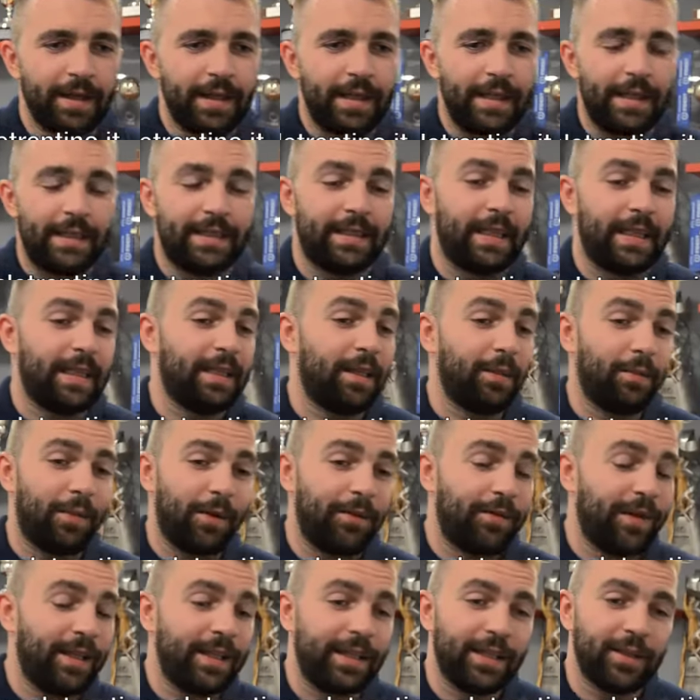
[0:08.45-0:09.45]
È stata
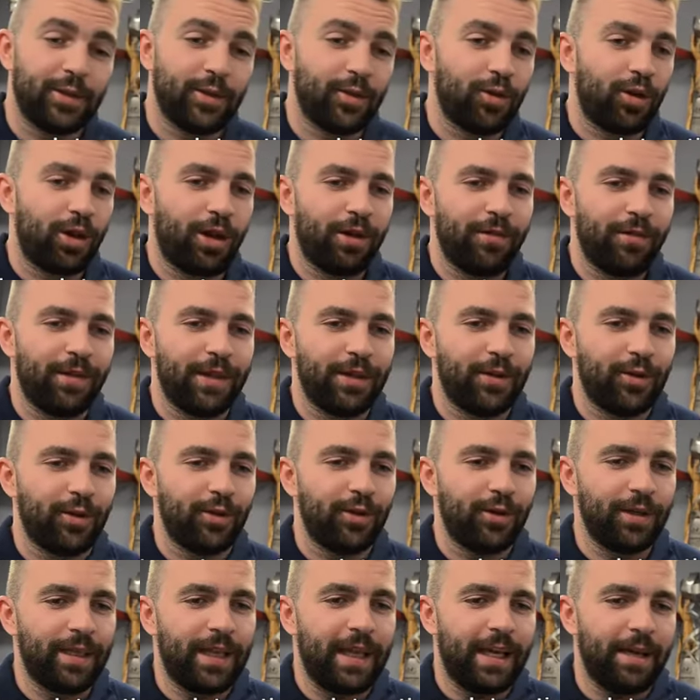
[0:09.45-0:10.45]
perfetta, sono
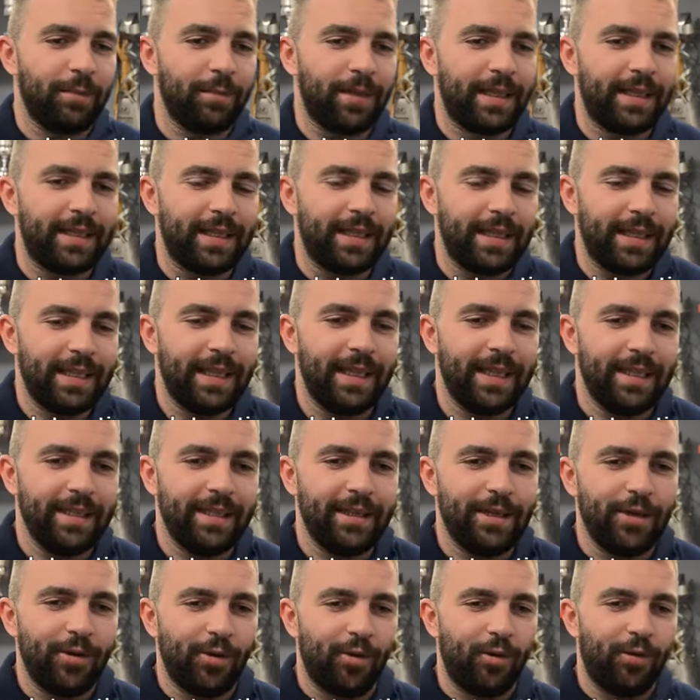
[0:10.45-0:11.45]
arrivato ieri mattina,
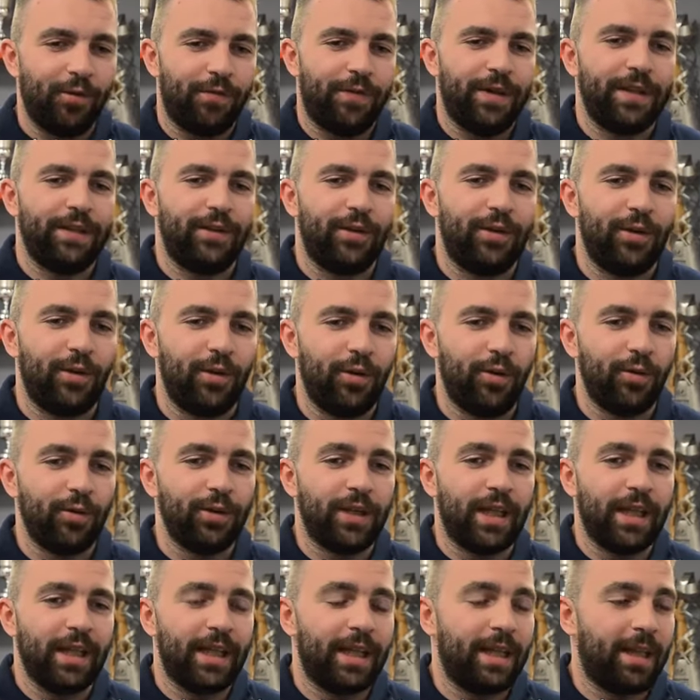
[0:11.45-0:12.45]
ho fatto un
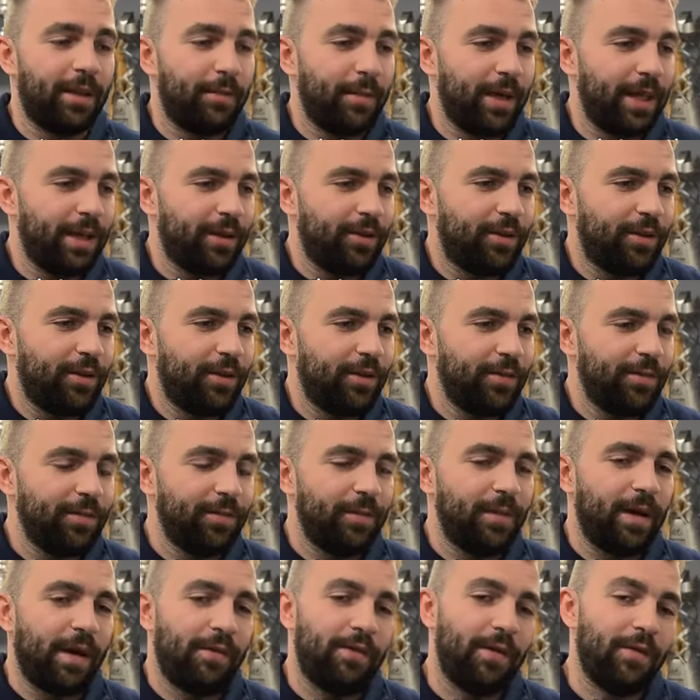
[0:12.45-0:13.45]
allenamento,
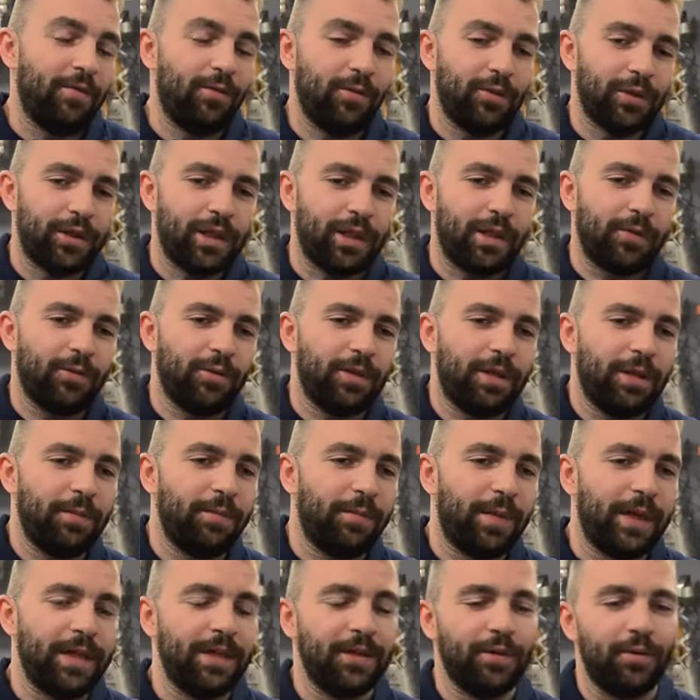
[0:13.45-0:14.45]
avevo un sacco di
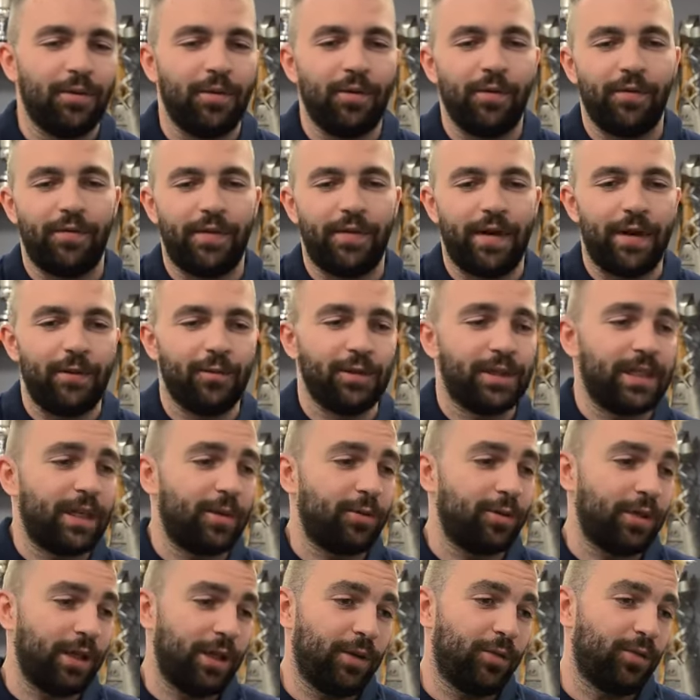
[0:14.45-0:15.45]
impegni, dovevo fare un
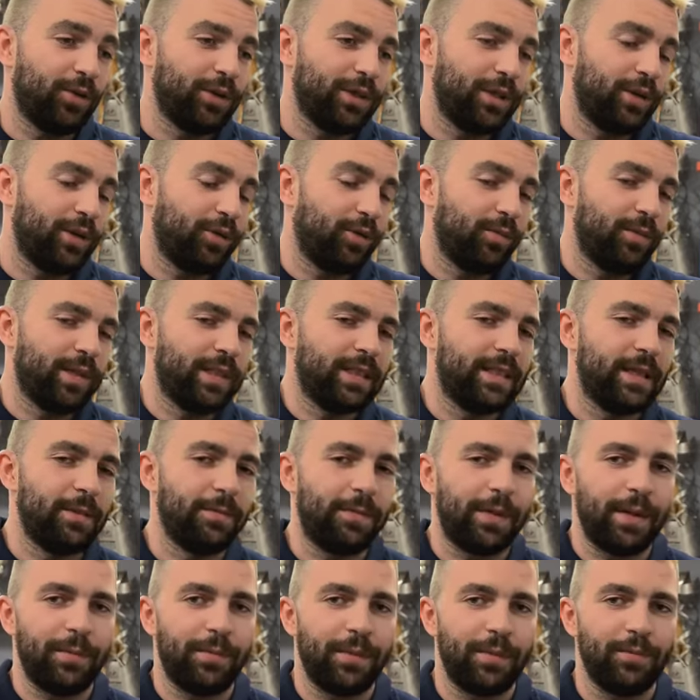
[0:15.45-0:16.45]
sacco di cose come
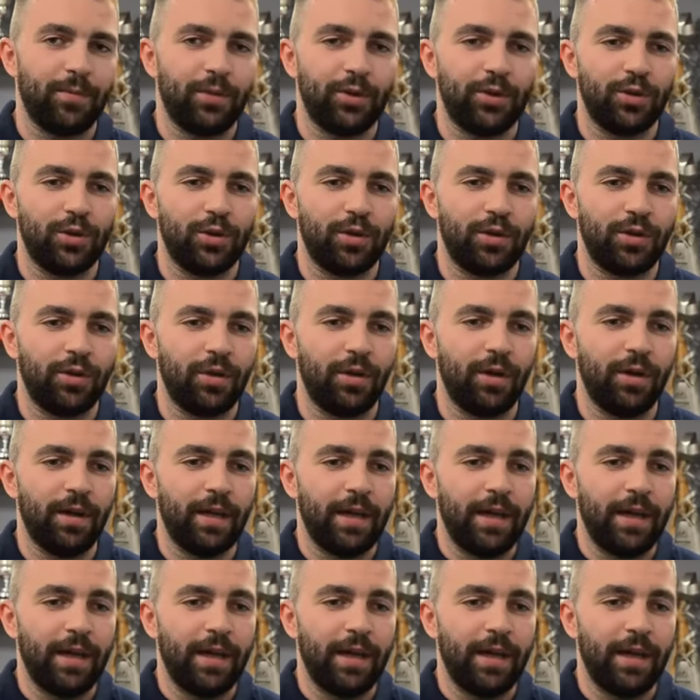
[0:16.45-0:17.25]
sempre il primo giorno